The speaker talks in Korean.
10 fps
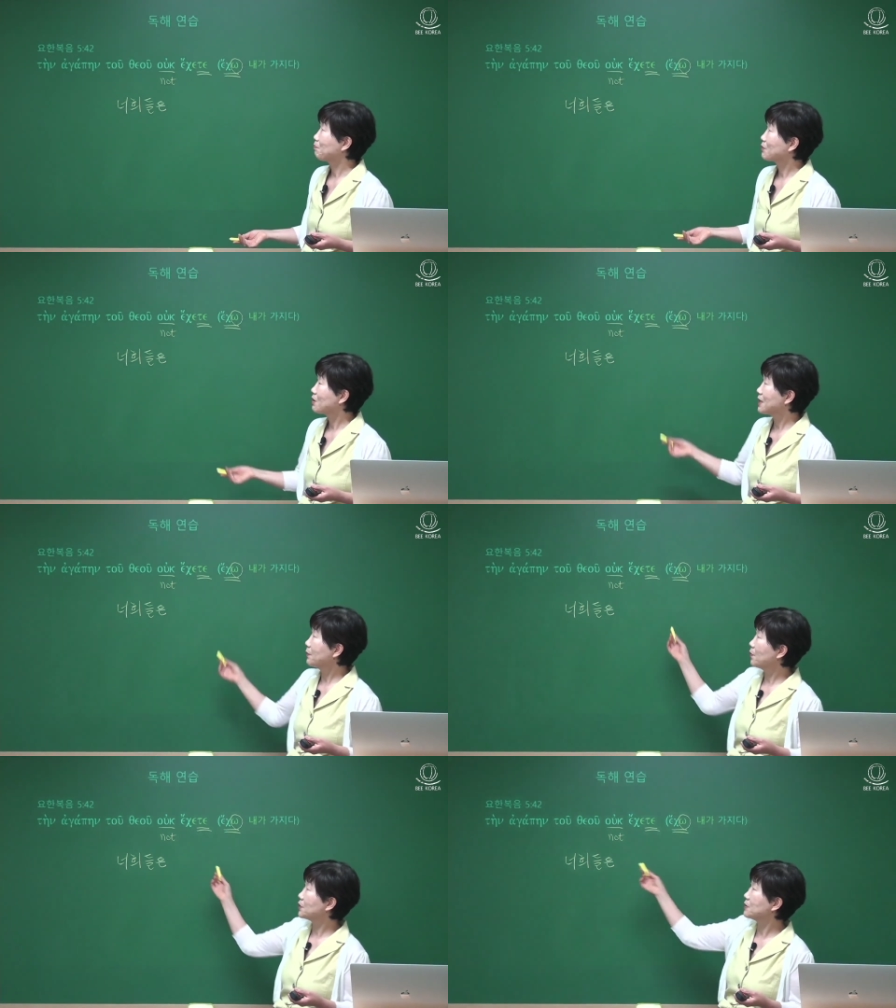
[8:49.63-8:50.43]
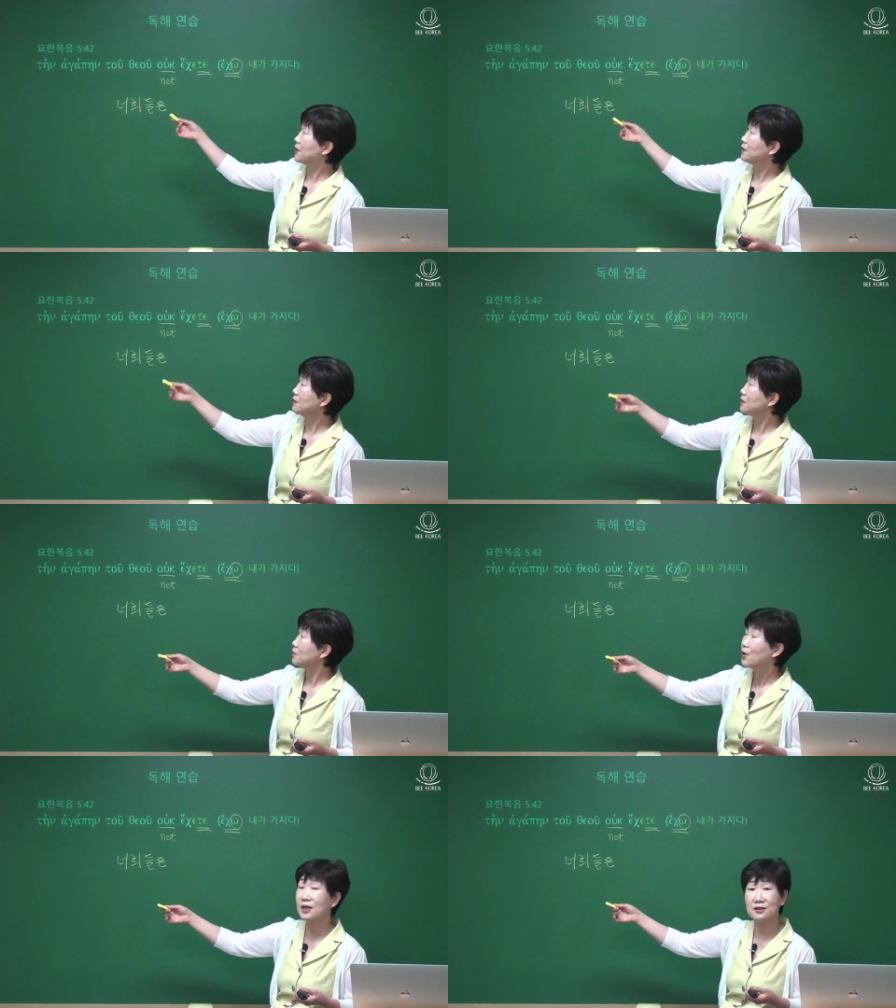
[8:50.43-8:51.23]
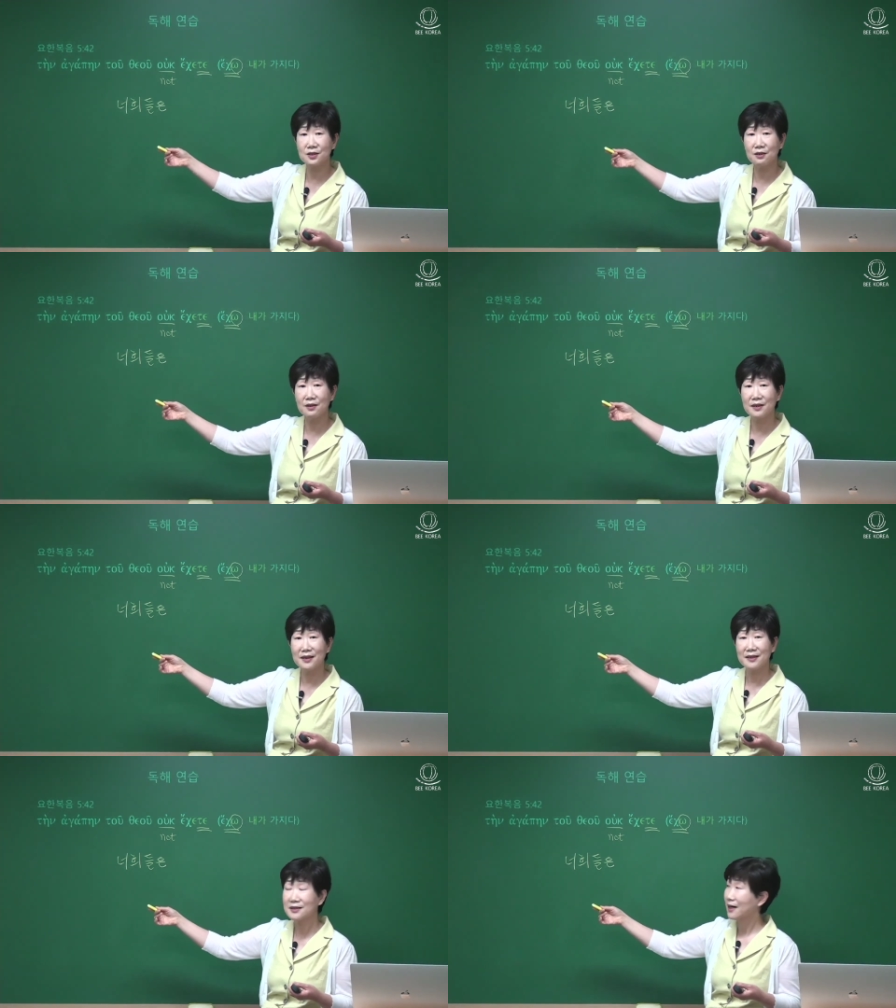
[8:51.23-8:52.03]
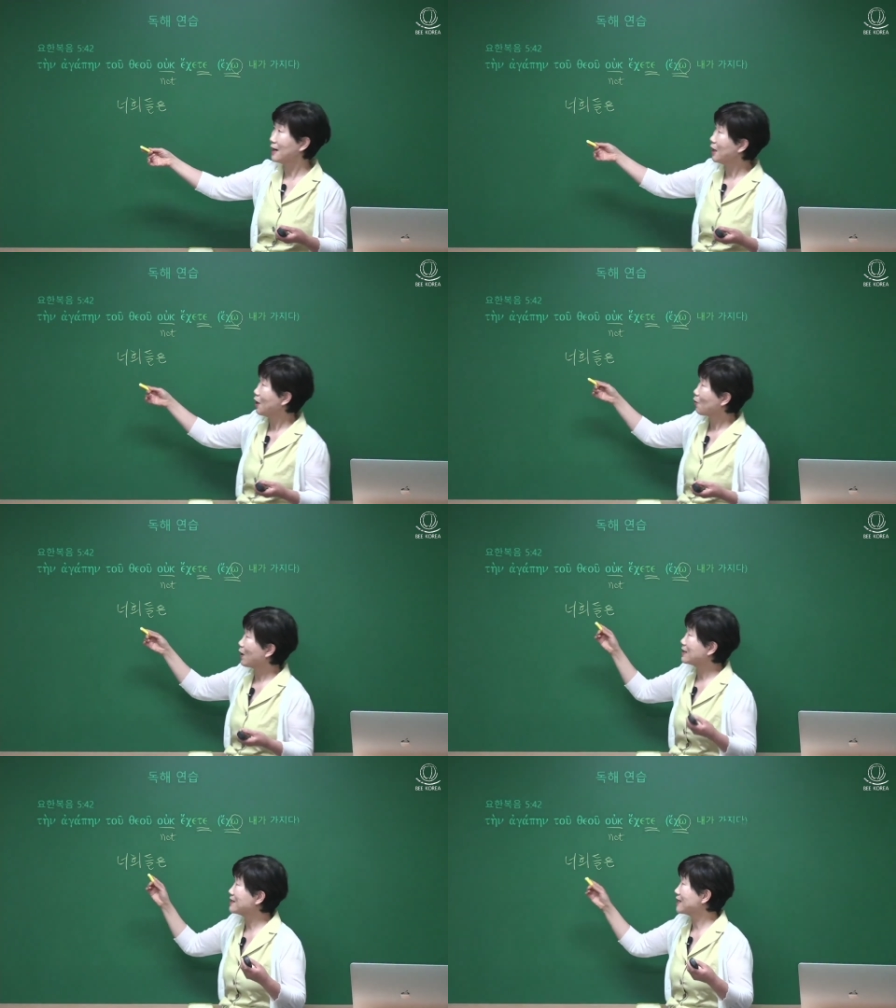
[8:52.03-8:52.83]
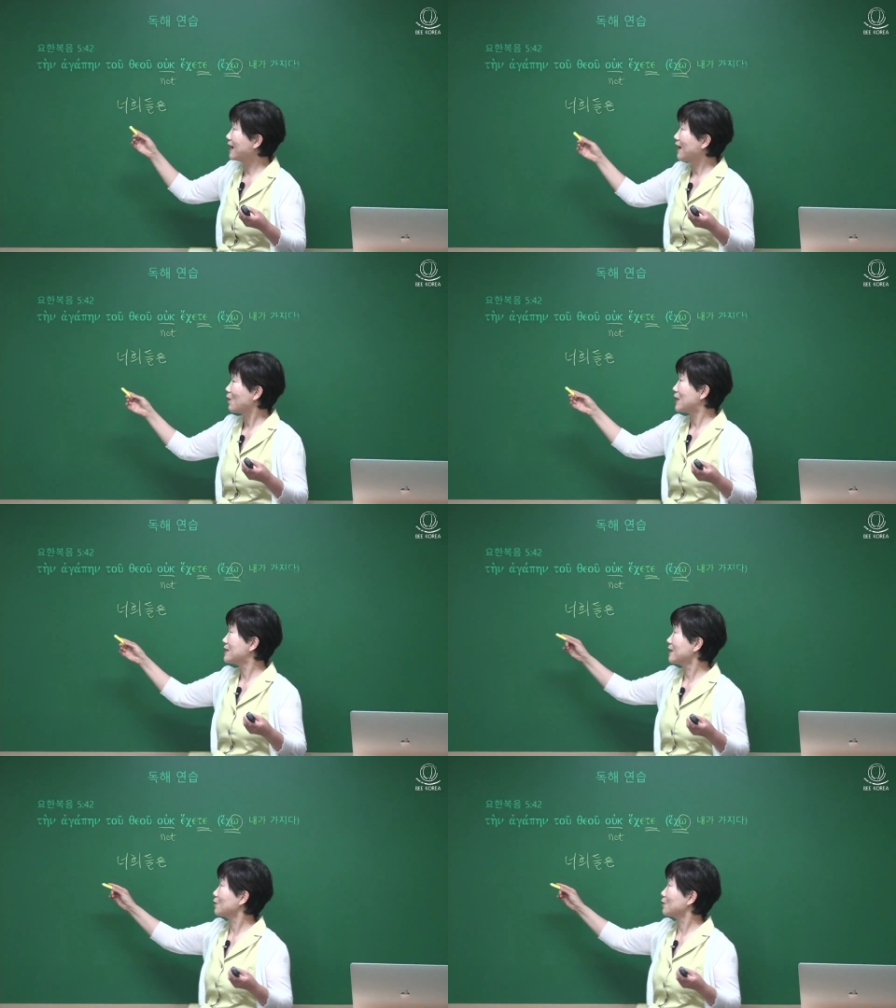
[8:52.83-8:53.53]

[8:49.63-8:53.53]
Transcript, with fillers: 살펴보시면 뭐가 있죠? 자, 관사, 관사도